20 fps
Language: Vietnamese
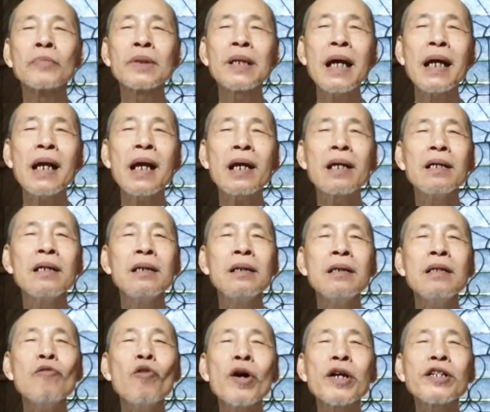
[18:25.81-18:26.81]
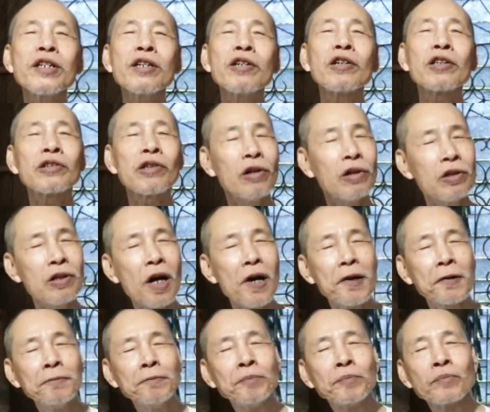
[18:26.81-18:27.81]
đây là đường hướng qua sen là thượng
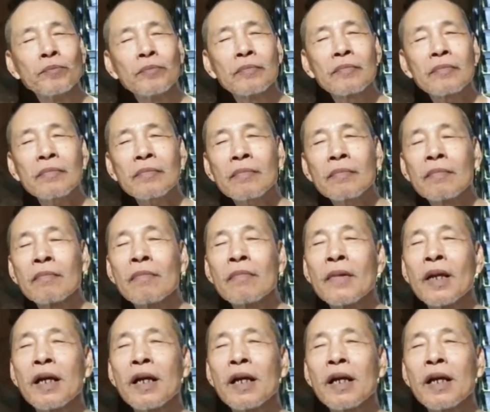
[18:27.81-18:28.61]
rồi ừ. dạ.